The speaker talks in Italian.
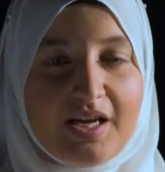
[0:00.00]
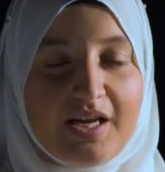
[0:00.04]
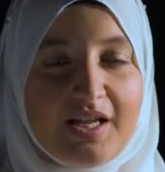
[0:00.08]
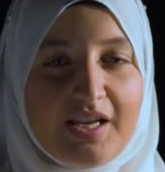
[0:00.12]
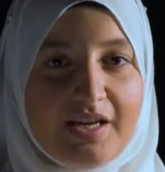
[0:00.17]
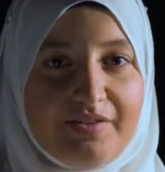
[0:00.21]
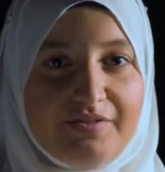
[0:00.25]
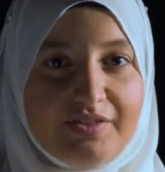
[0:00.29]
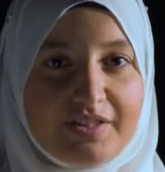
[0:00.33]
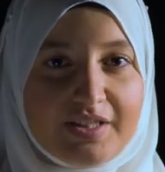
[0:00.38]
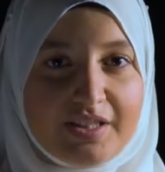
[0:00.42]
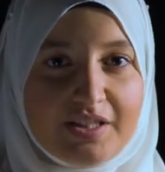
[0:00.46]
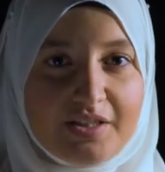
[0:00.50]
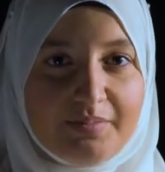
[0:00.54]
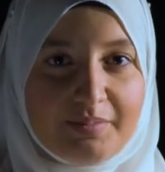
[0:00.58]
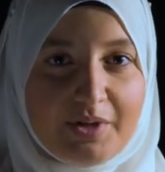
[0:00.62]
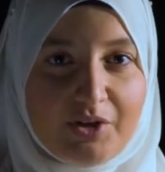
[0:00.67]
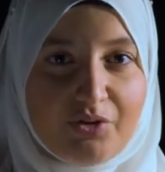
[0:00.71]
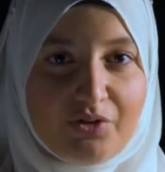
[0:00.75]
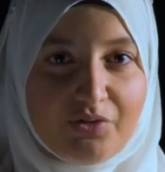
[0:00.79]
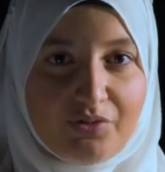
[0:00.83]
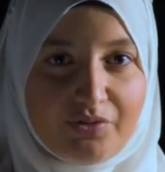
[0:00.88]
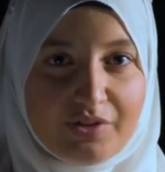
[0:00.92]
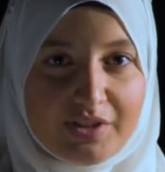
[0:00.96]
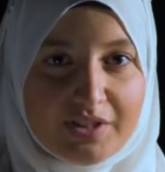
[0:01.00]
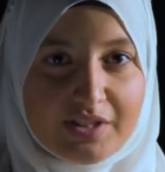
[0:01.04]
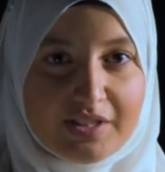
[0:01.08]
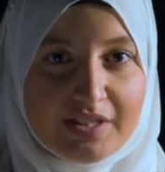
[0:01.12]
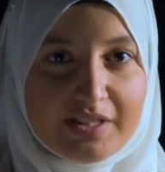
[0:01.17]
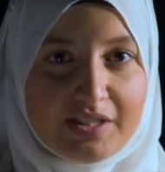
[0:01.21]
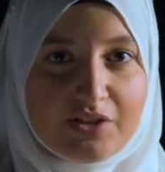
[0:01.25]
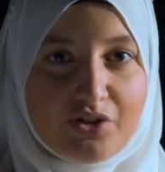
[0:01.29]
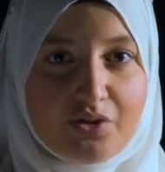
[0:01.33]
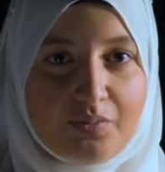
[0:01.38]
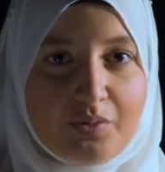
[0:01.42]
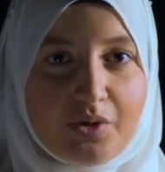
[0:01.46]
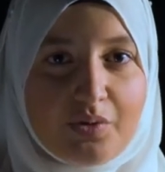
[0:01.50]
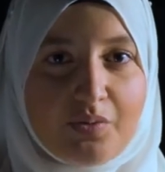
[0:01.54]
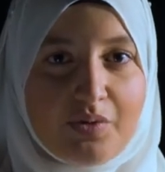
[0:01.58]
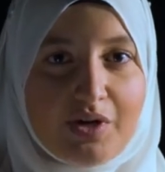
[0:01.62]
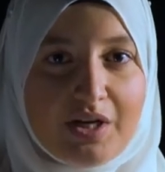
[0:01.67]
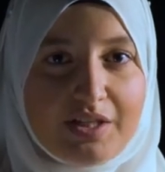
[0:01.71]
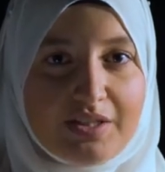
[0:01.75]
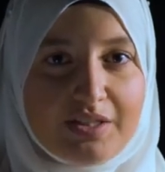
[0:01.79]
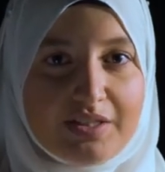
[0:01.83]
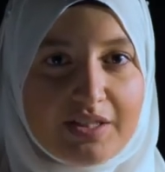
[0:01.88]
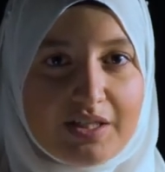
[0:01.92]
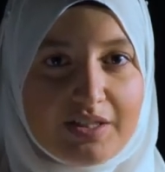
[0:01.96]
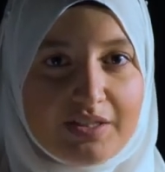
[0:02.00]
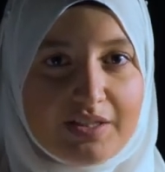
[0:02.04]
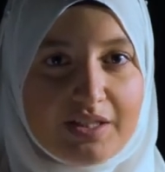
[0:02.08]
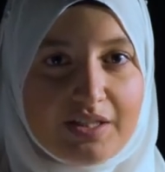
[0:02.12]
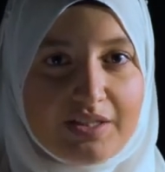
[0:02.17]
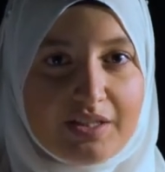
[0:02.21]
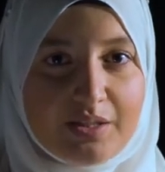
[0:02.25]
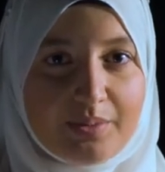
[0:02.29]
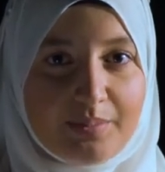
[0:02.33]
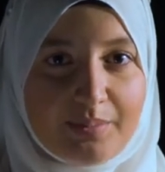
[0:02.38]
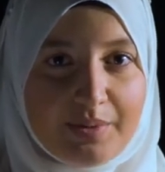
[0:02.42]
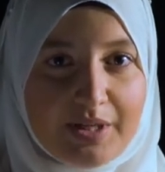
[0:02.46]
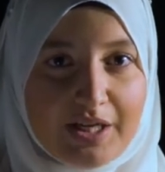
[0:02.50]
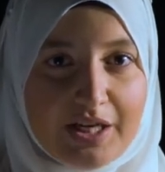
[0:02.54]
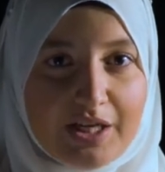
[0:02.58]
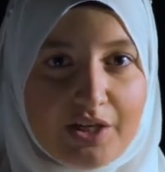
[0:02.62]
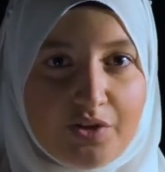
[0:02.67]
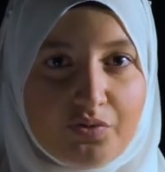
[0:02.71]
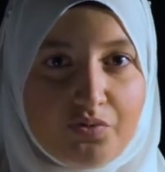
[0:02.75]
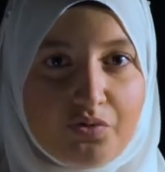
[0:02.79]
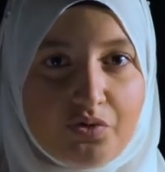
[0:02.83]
La vita di Mario Finzi, come quella di tanti altri ebrei,